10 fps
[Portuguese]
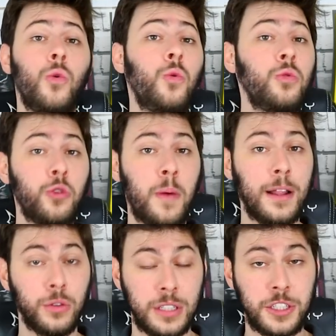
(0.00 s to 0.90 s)
um numa
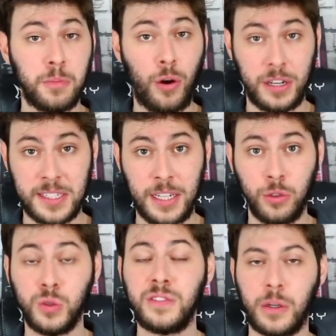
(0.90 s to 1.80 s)
luta de boxe sem
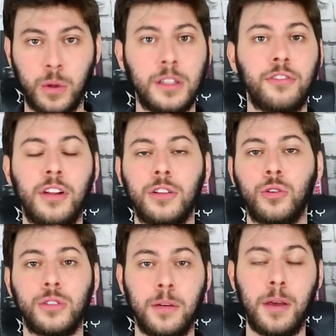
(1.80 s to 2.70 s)
luva, quando
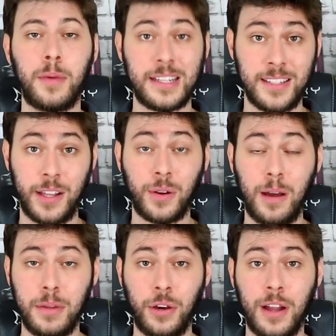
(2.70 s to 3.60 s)
enfrentou também o brasileiro
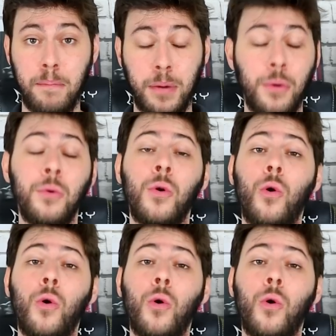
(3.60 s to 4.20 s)
Gabriel Napon,